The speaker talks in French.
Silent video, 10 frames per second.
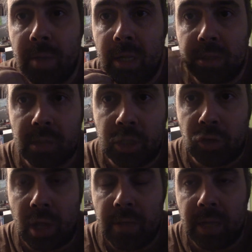ministre, c'est
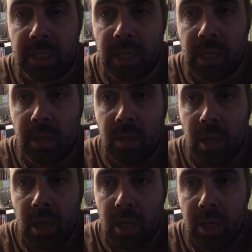son anniversaire,
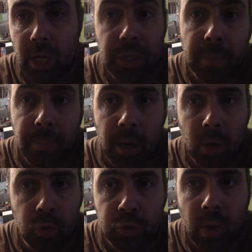il n'était pas là
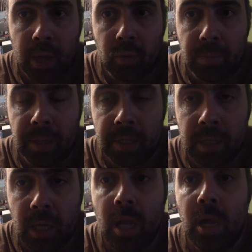le soir et
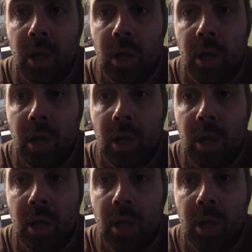compagnie.